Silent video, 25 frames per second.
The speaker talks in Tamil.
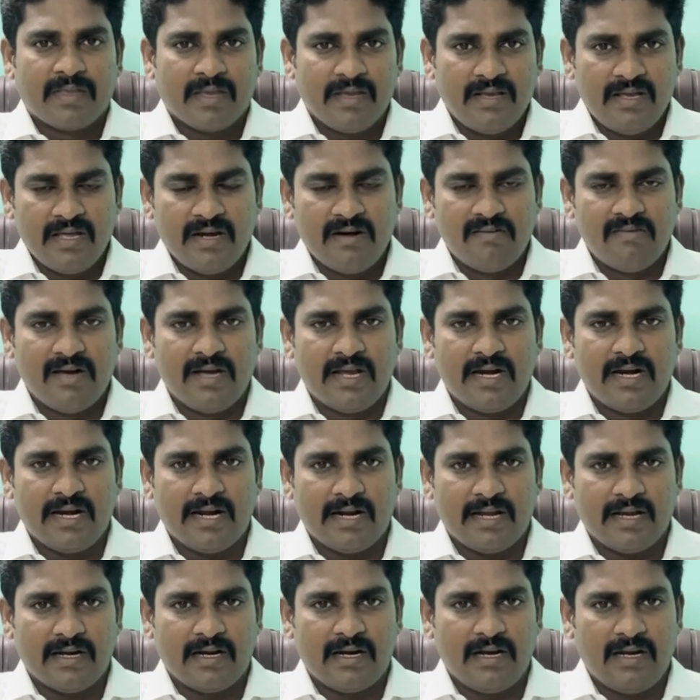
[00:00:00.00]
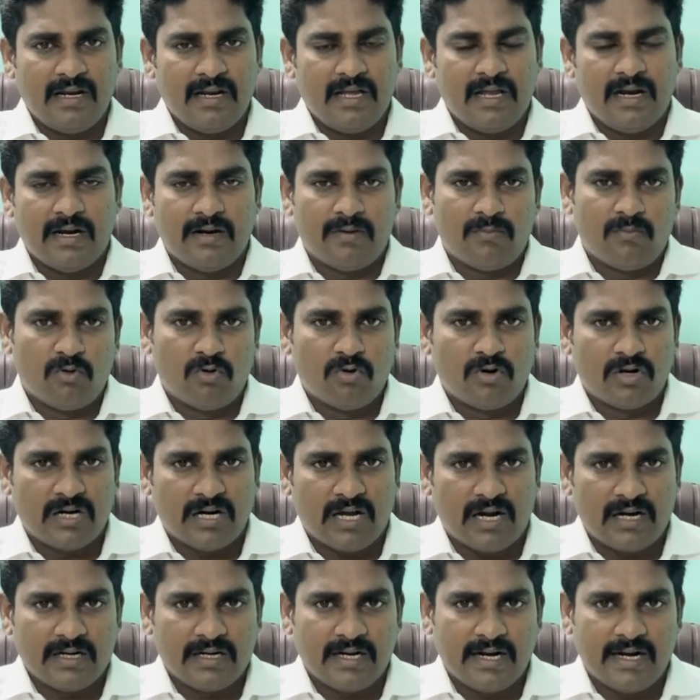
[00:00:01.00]
இருவேறு இடங்களில் அல்லது மூன்று
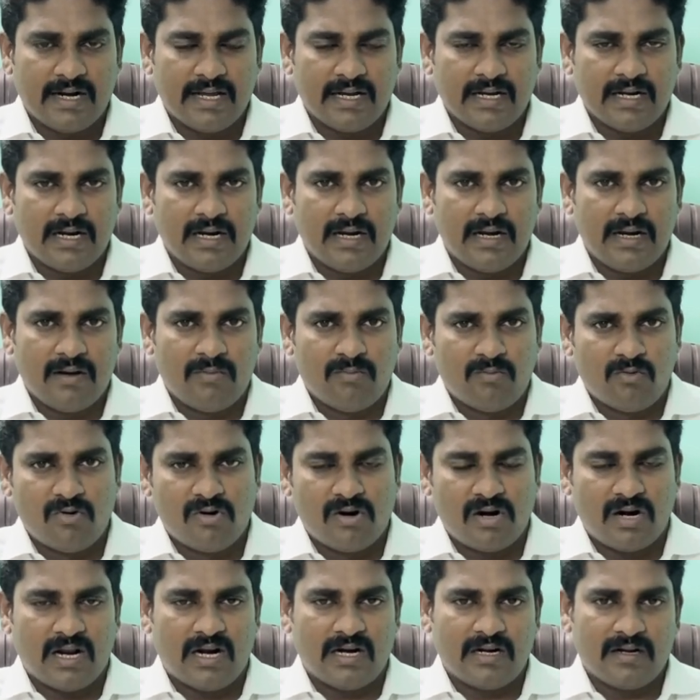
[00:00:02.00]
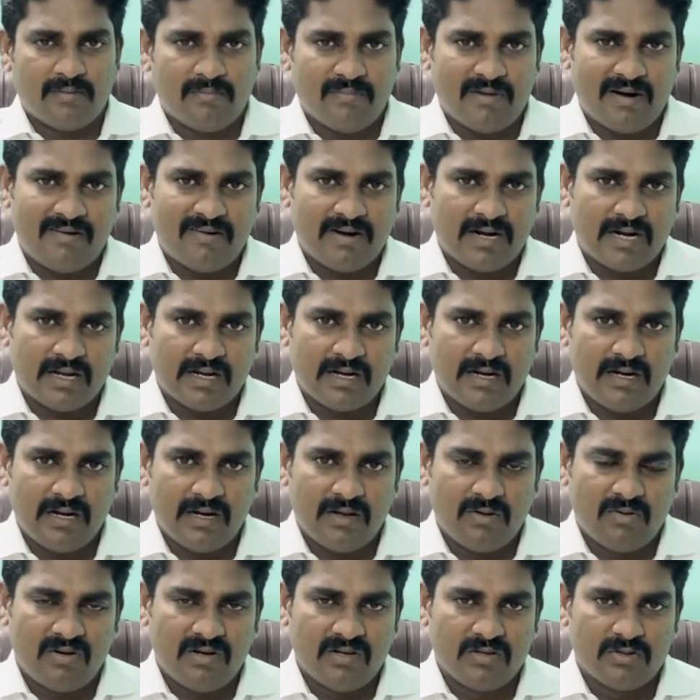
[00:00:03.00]
நான்கு இடங்களில் மூன்று நான்கு
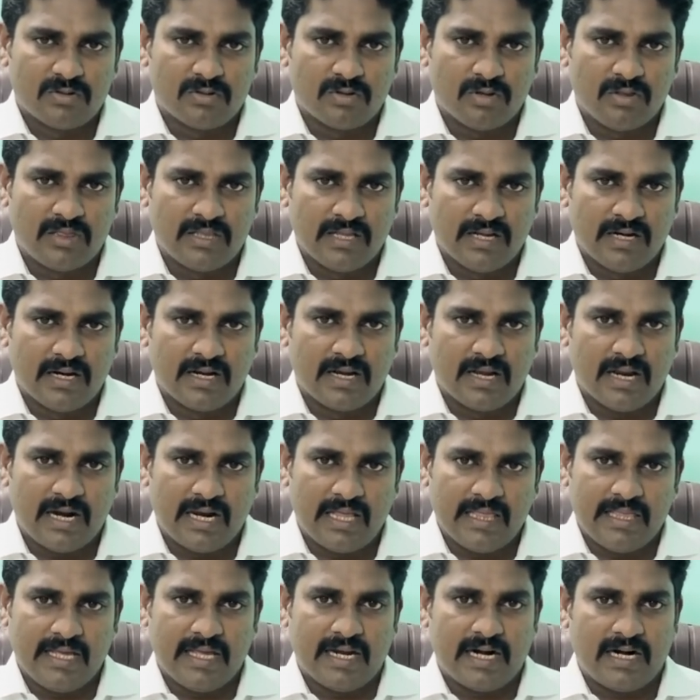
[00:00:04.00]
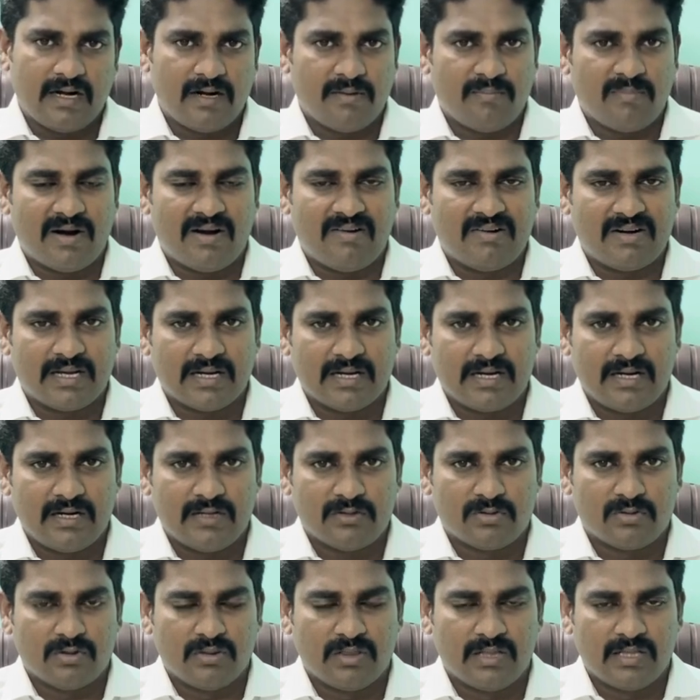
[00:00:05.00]
மாவட்டங்களில் உங்களுக்கு சொத்து இருக்குது அல்லது இரண்டு
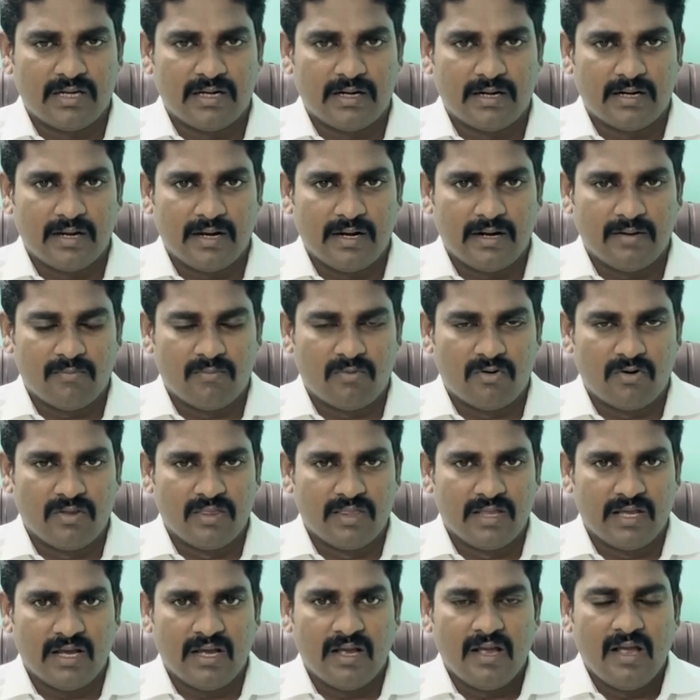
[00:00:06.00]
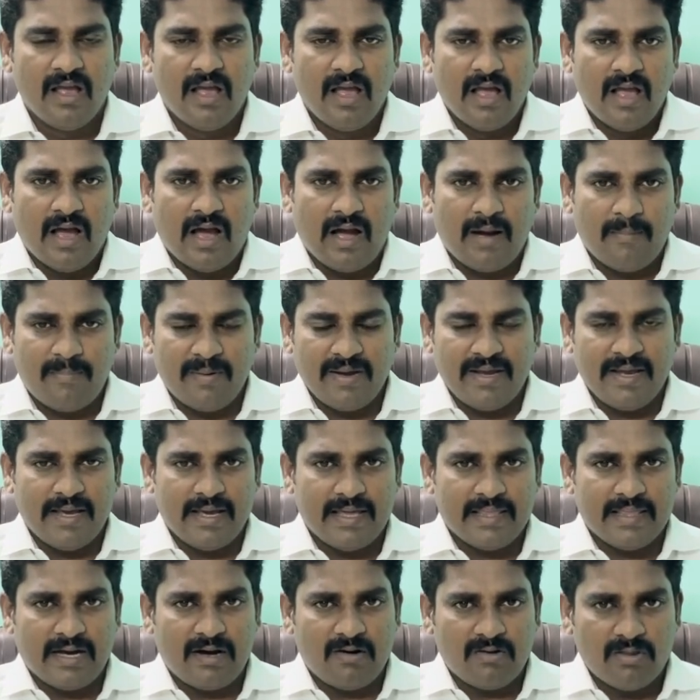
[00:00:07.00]
மாவட்டங்களில் சொத்து இருக்குது எனும்பொழுது அப்போ
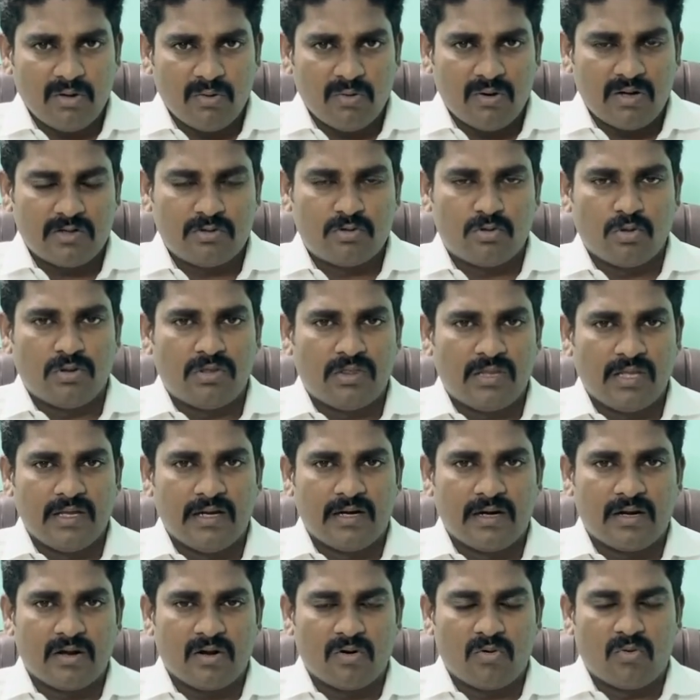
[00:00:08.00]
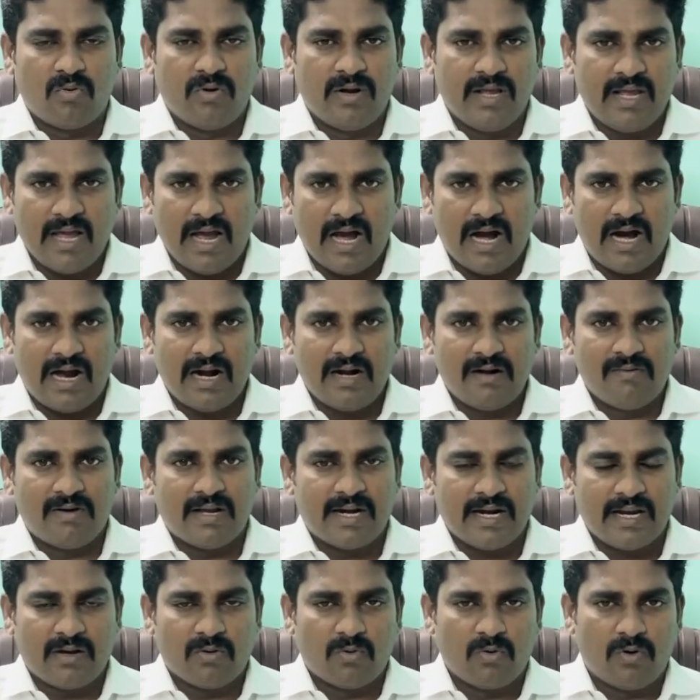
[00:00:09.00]
ஏதாவது ஒரு சொத்து இருக்கக்கூடிய
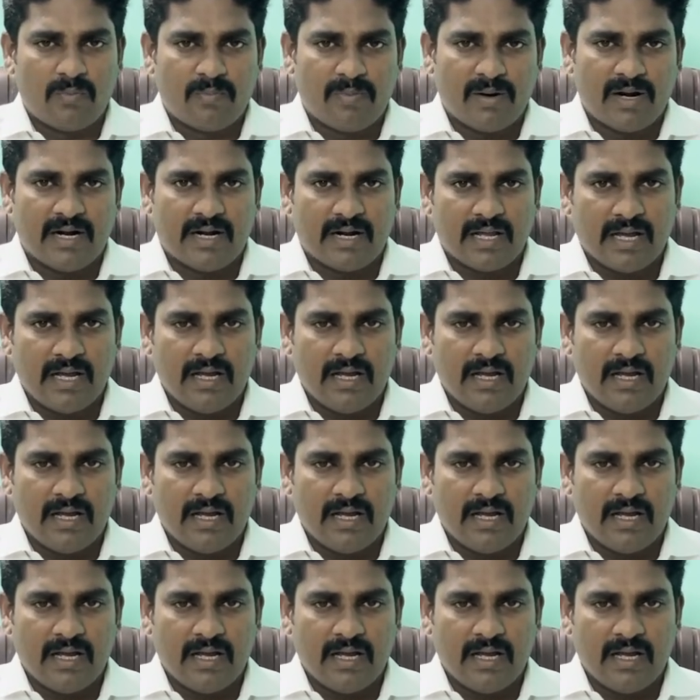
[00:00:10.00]
ஆழ்வரைக்கு உட்பட்ட